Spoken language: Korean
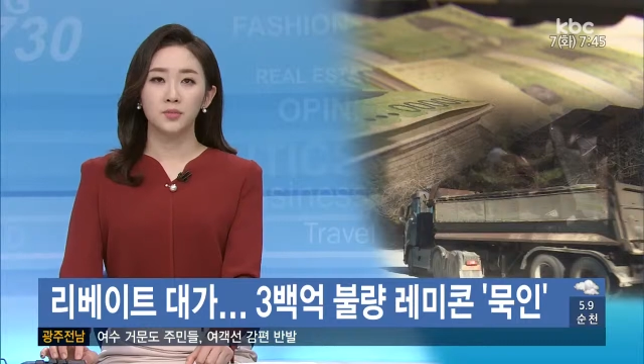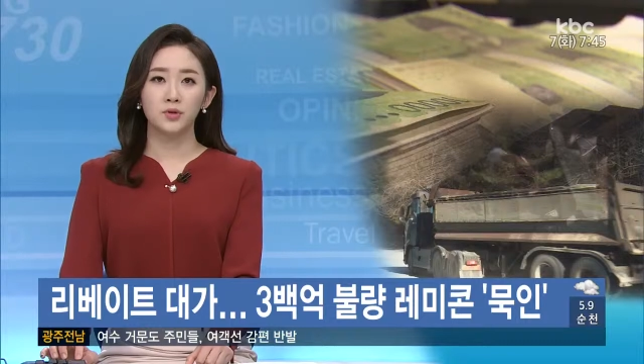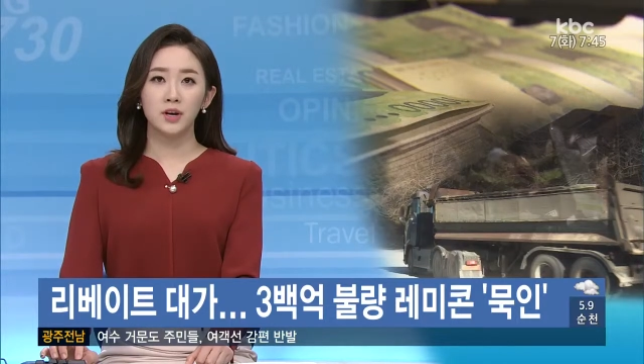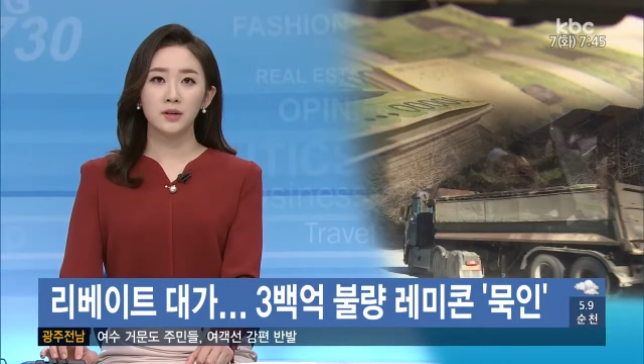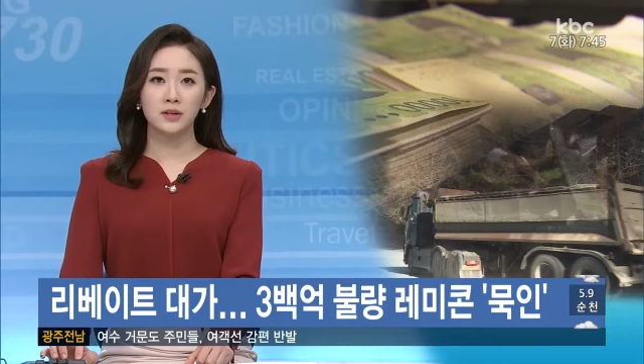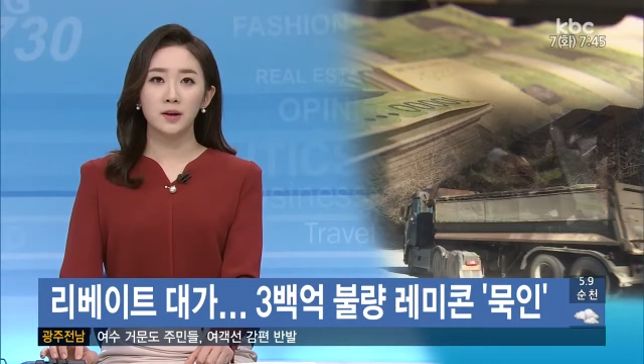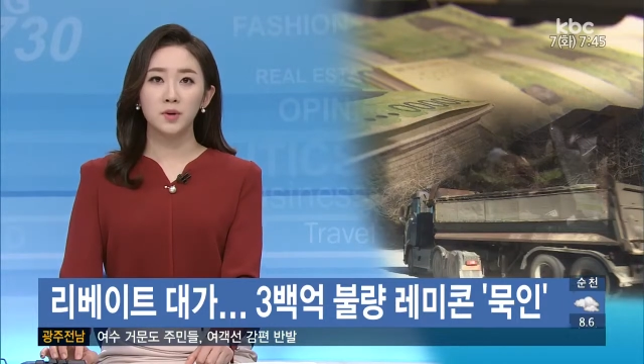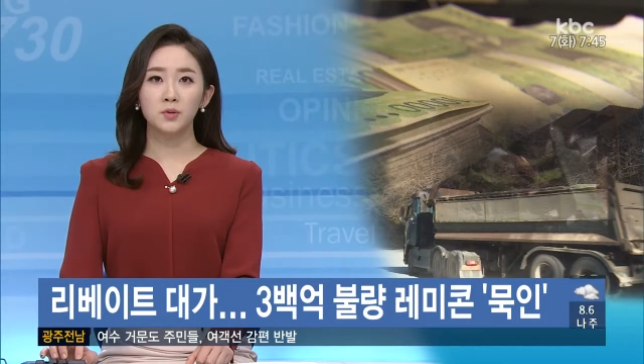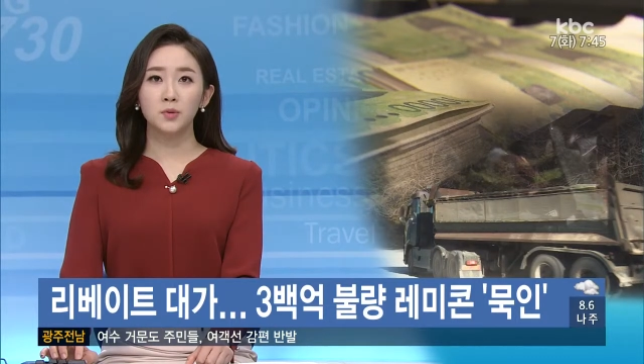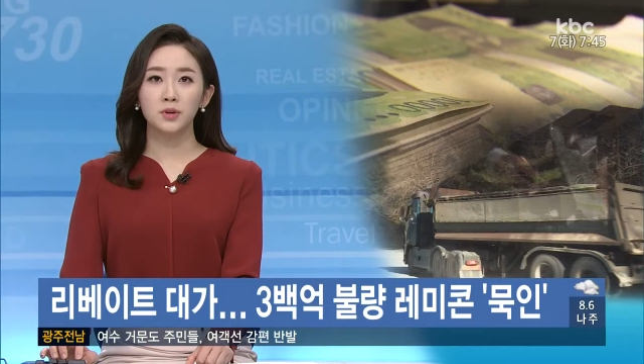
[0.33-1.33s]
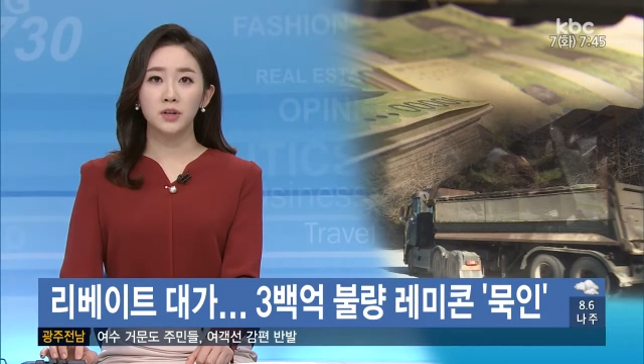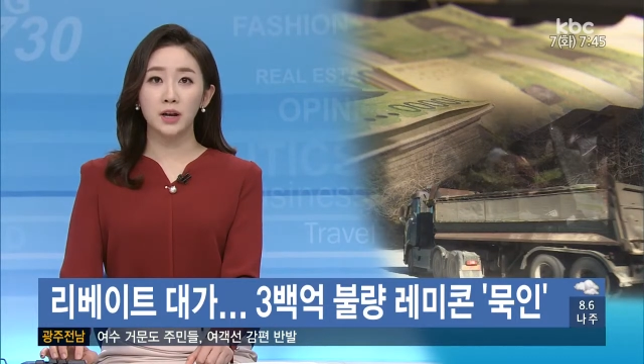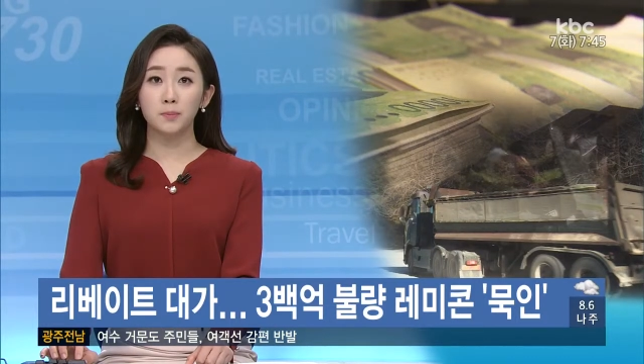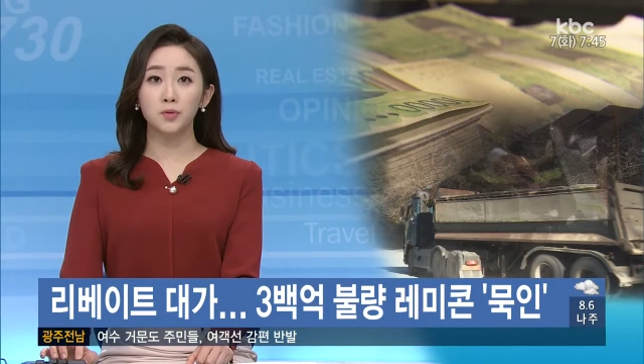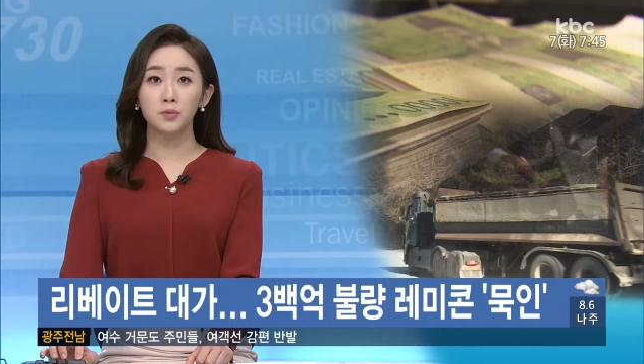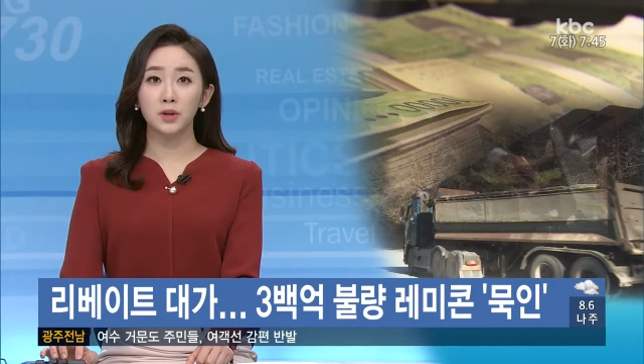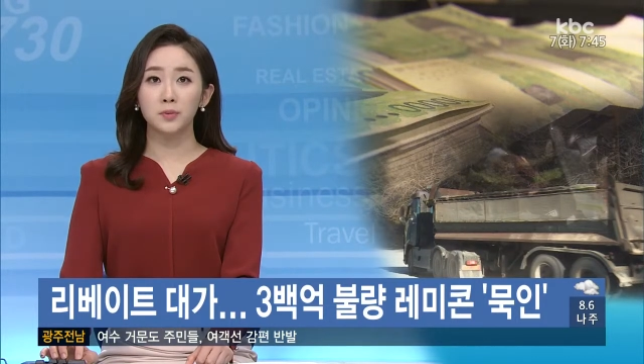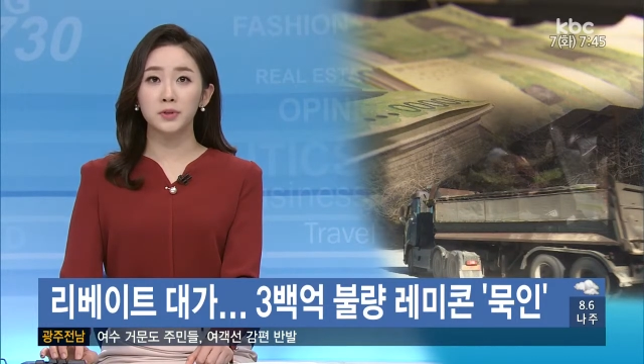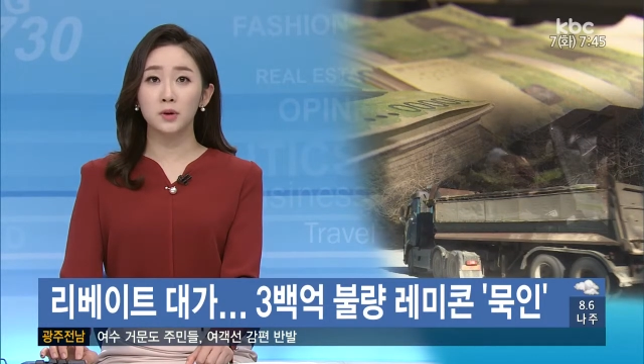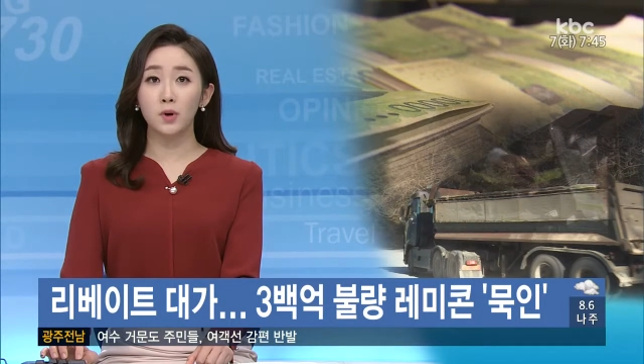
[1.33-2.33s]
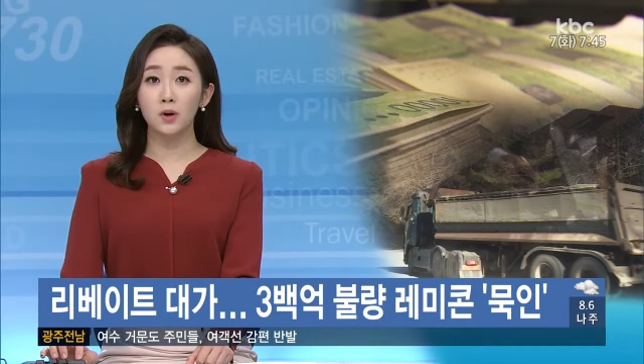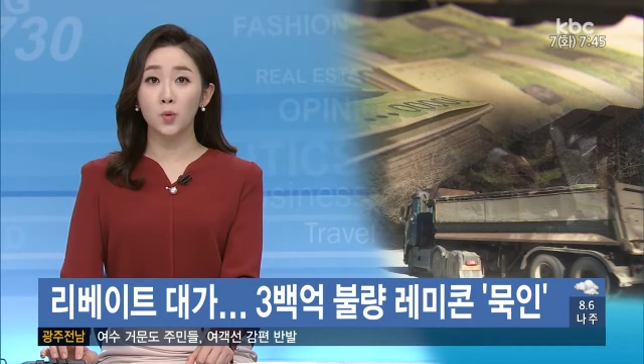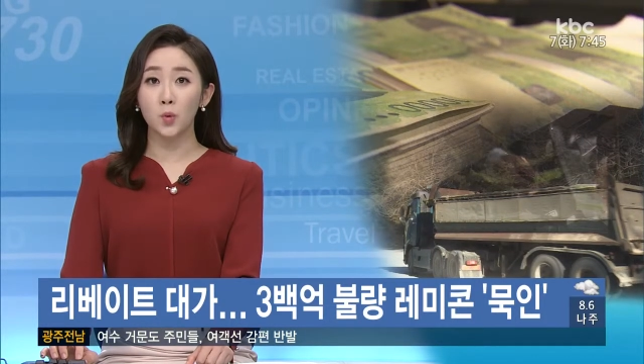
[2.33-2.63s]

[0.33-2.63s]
불량 레미콘을 납품한 업체와